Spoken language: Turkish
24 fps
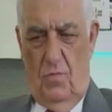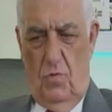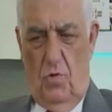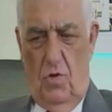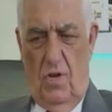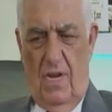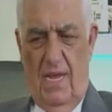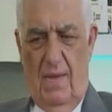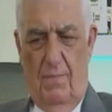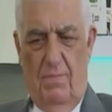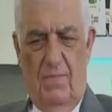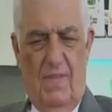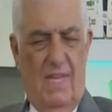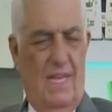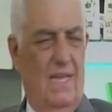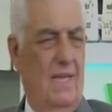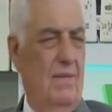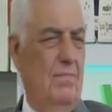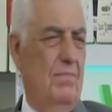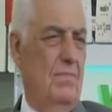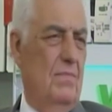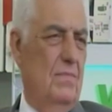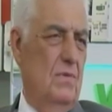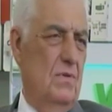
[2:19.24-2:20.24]
dönemde
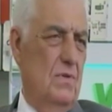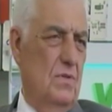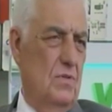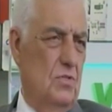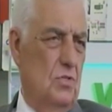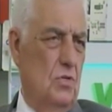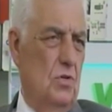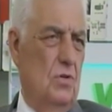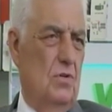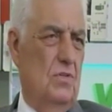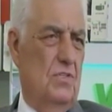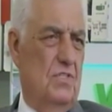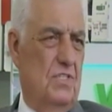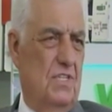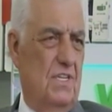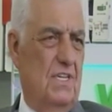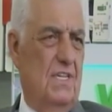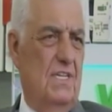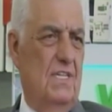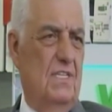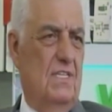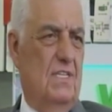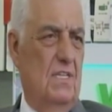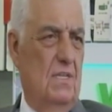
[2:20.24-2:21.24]
çok
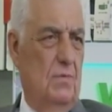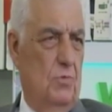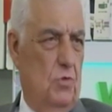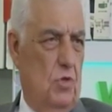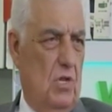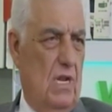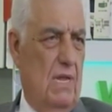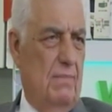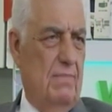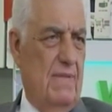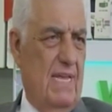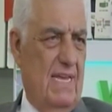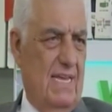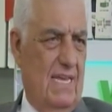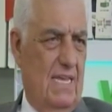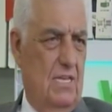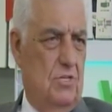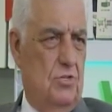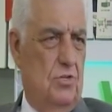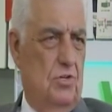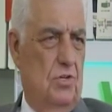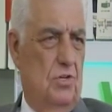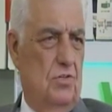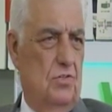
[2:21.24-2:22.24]
sıkıntılı bir dönemden
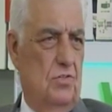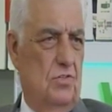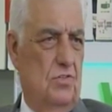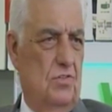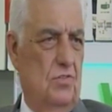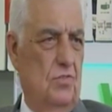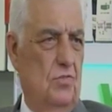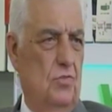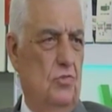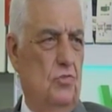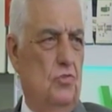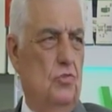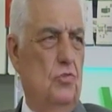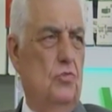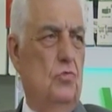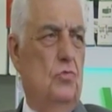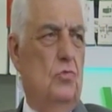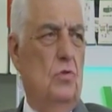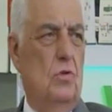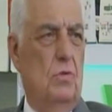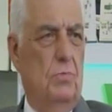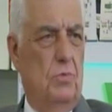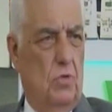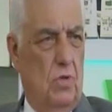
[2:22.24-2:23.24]
geçiyoruz.
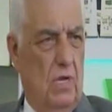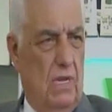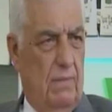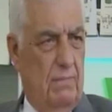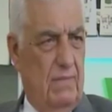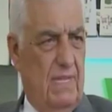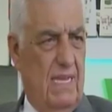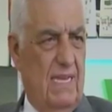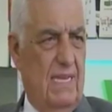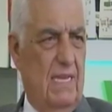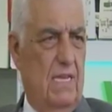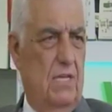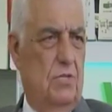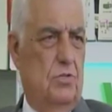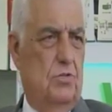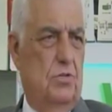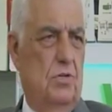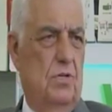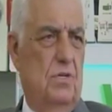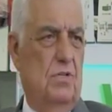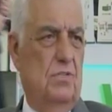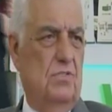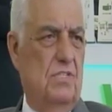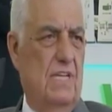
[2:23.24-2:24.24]
Üzüntülü bir dönemden
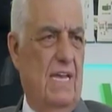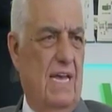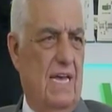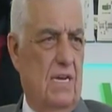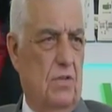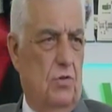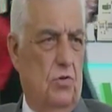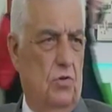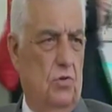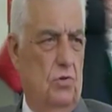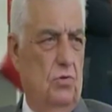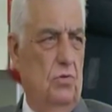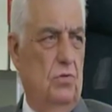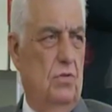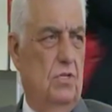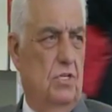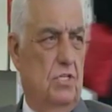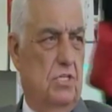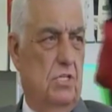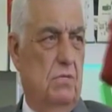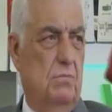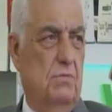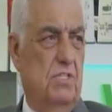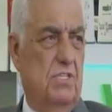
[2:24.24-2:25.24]
geçiyoruz. Her gün
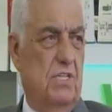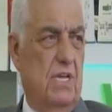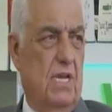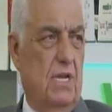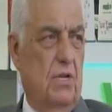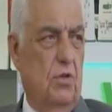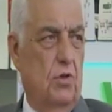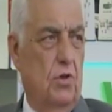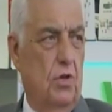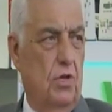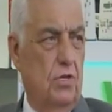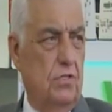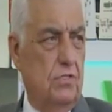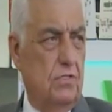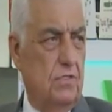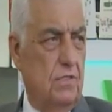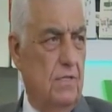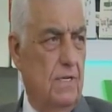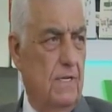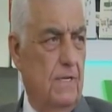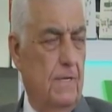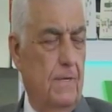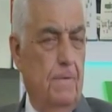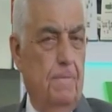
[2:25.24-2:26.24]
içimiz yanıyor.
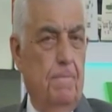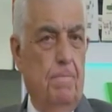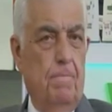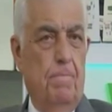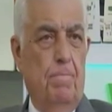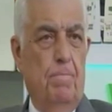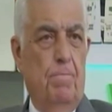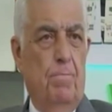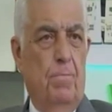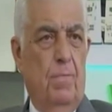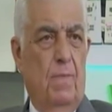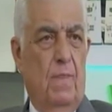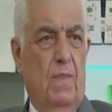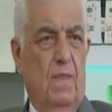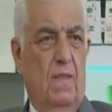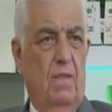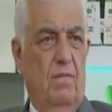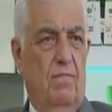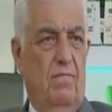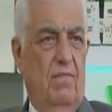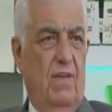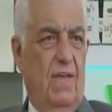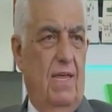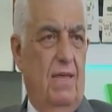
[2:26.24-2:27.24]

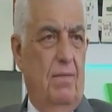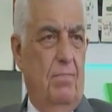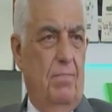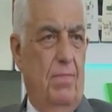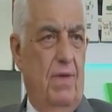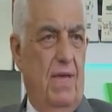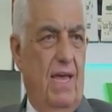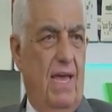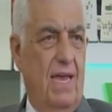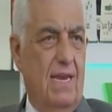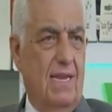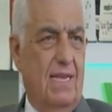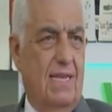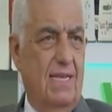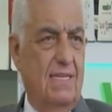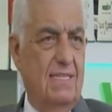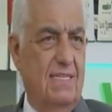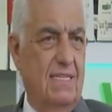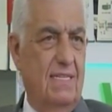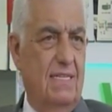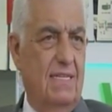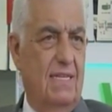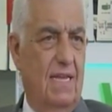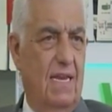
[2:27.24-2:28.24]
Ve
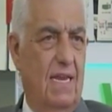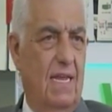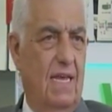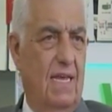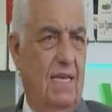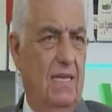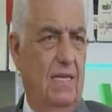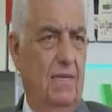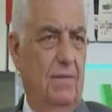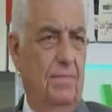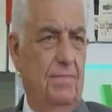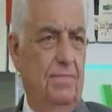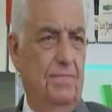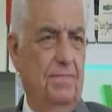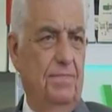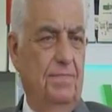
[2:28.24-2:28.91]
herkesin dileği